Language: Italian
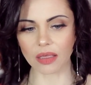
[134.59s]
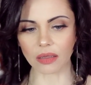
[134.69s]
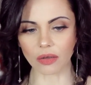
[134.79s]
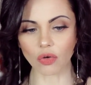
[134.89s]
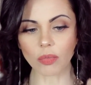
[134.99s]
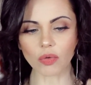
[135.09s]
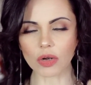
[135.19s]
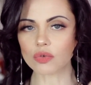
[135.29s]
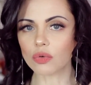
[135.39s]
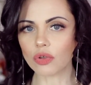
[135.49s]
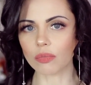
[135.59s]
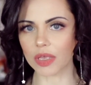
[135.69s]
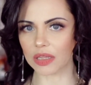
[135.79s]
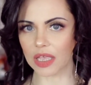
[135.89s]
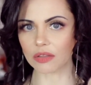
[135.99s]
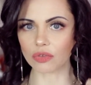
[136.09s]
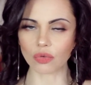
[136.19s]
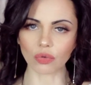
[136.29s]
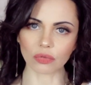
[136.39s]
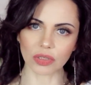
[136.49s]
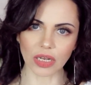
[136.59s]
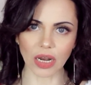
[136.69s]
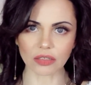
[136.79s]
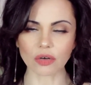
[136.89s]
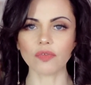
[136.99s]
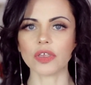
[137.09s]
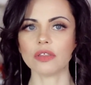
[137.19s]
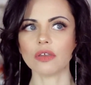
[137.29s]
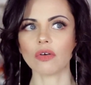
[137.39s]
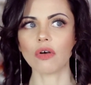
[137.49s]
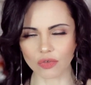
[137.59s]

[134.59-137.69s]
eh, come qualcuno mi ha detto nell'altro video,